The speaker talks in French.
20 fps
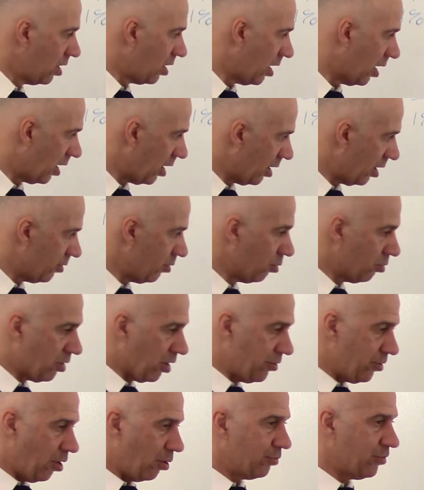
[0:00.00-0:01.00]
euh, donc
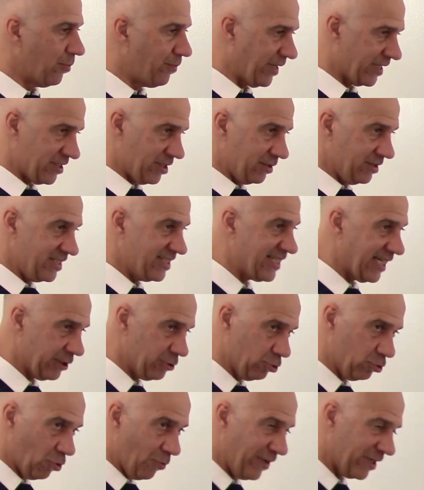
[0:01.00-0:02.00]
le nombre de personnes qui
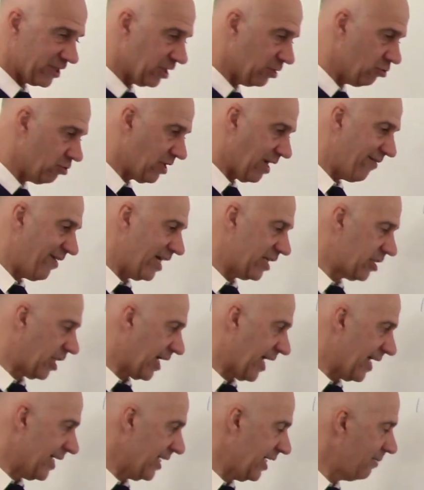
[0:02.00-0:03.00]
s'ajoutent au marché du travail
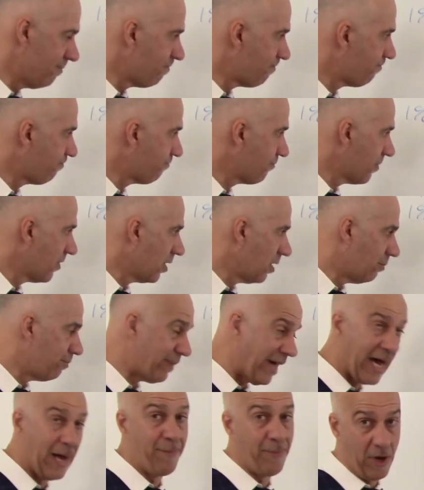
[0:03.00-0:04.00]
chaque année
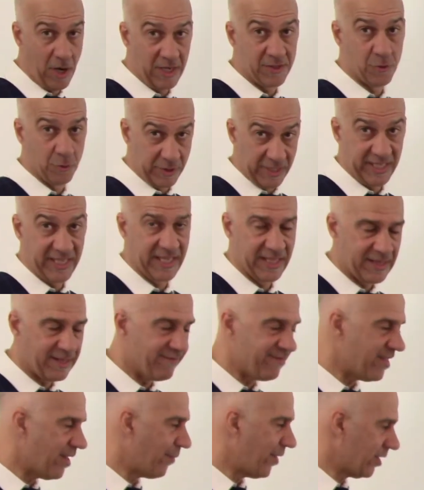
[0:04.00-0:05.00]
par rapport à ceux qui quittent,
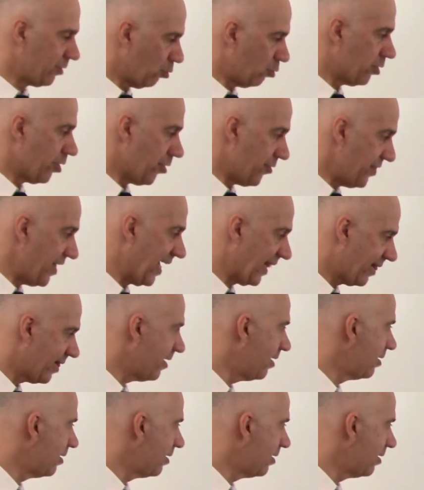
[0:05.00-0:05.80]
évidemment, donc le net,